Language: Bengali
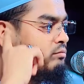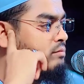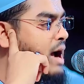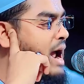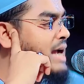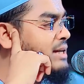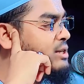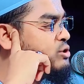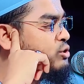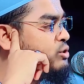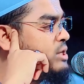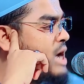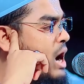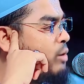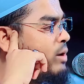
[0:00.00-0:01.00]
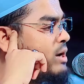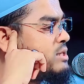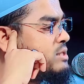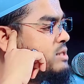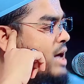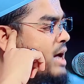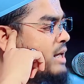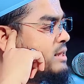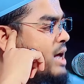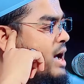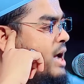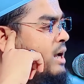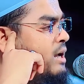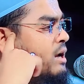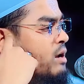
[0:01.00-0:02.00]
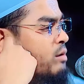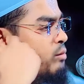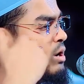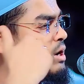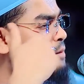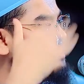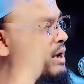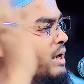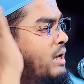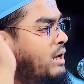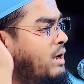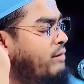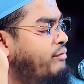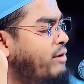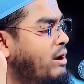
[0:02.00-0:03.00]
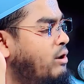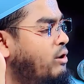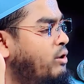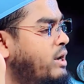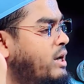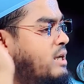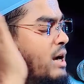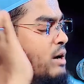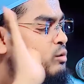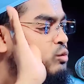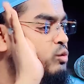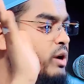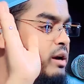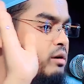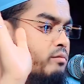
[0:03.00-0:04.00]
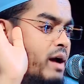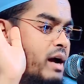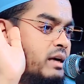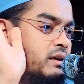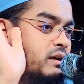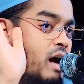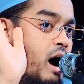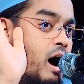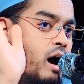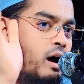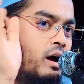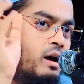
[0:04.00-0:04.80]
মাইক যদি আওয়াজ না দেয় বলে ভেঙ্গে ফেলো এটা গুণের মাইক না